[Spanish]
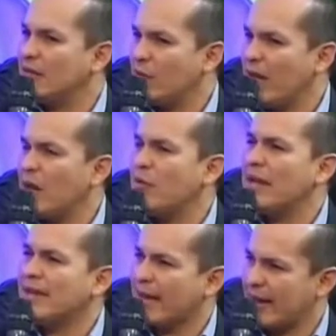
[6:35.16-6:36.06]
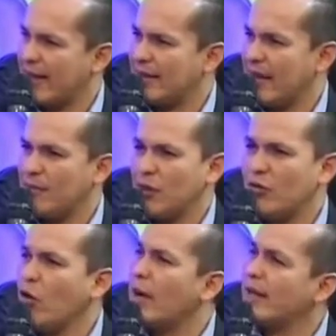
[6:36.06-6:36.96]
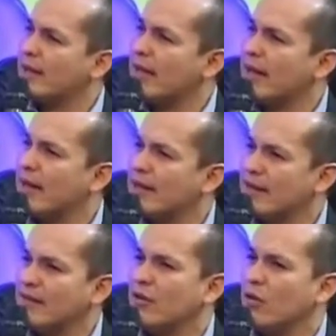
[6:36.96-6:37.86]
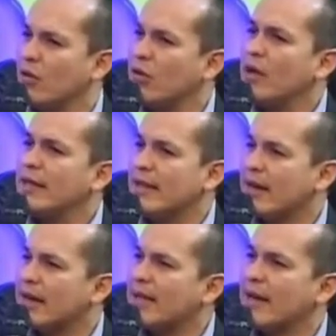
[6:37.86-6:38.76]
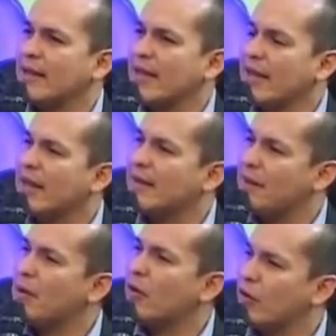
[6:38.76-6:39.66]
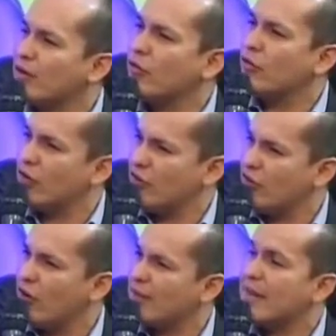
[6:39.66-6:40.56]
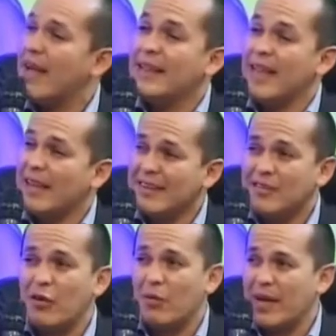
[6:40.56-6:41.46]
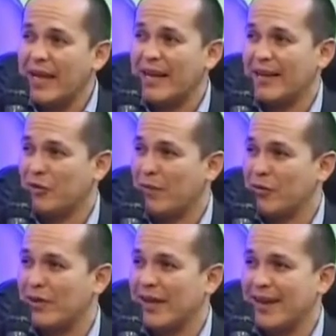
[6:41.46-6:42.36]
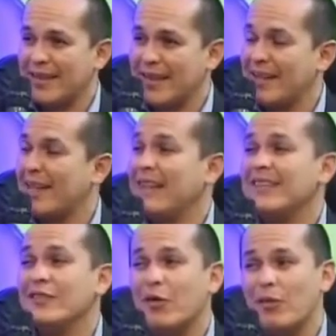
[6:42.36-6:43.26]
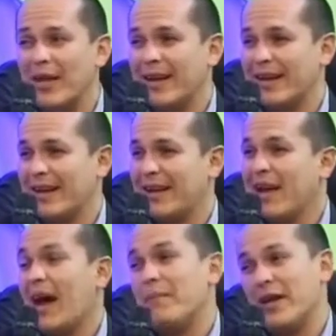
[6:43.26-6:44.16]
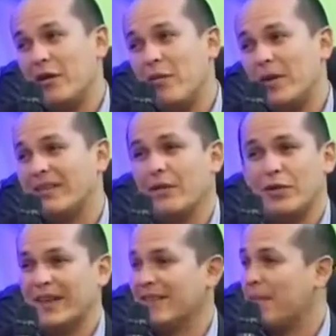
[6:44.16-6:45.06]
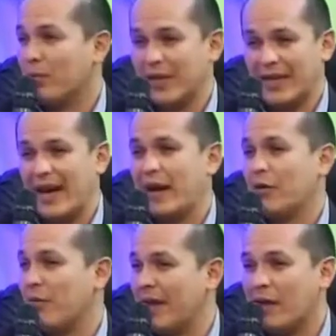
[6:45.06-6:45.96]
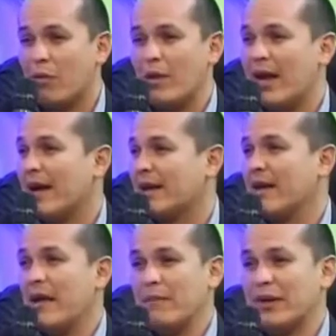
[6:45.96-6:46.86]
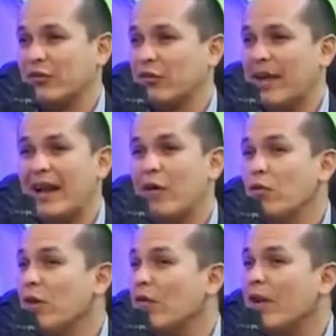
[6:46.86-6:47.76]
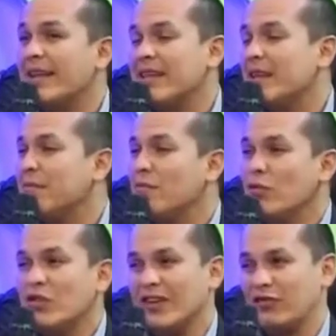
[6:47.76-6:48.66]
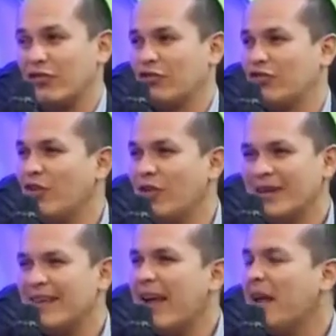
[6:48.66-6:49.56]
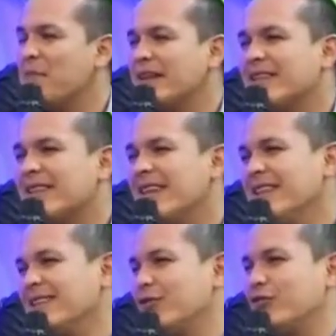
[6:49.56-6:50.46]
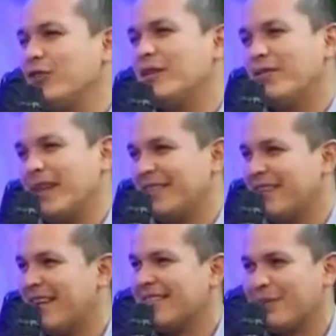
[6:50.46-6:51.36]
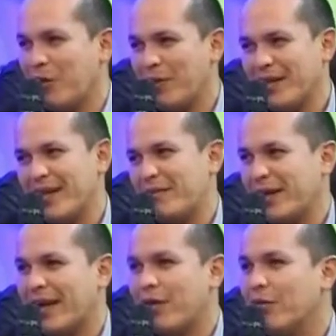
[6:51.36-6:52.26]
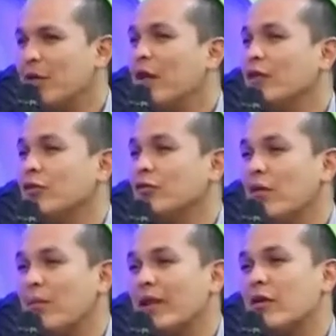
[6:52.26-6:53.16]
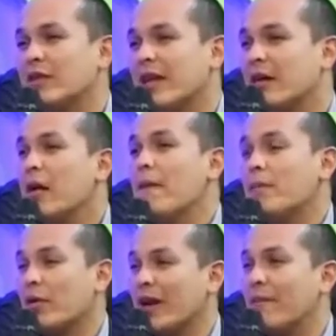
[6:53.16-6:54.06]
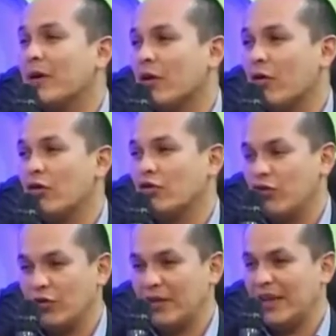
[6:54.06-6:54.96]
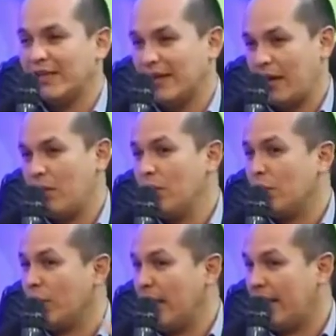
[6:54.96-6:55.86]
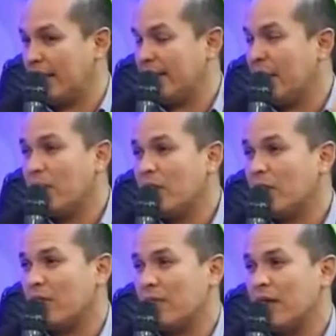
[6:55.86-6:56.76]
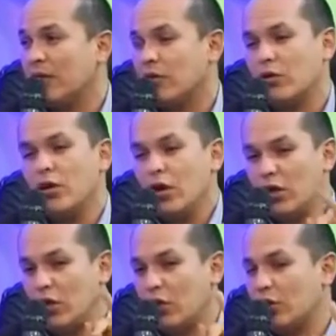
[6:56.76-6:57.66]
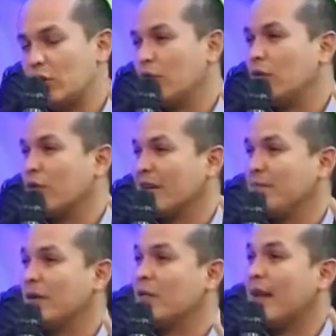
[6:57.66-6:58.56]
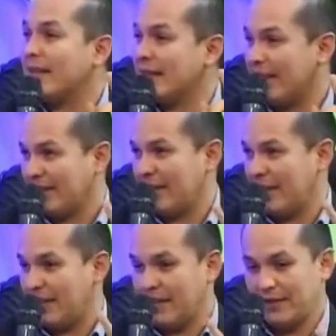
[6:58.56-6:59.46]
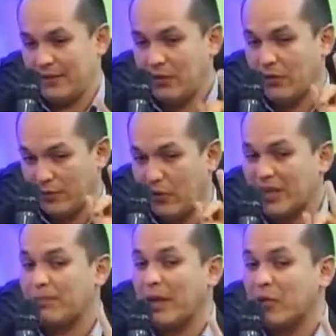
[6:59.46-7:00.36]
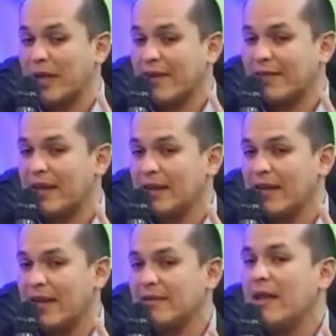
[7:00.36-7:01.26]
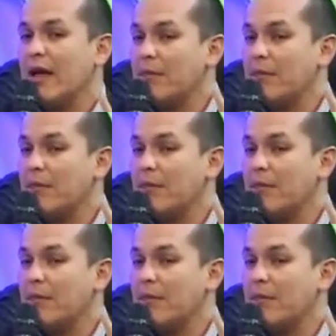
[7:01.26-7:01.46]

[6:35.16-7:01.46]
tuvieran una tarjeta, pero no cualquier tarjeta, sino tener la tarjeta que les da mejores condiciones. Nadie te obliga a tomar otra tarjeta, nadie te obliga a pedir un préstamo ya sea hipotecario, vehicular, personal. Uno ahora tiene muchas opciones. Hay más de 30 instituciones financieras actualmente en el mercado donde uno puede optar por la mejor opción, ya sea uno en tiempo de endeudamiento y otro con respecto a la tasa de interés. Claro. Con respecto a la tasa de interés,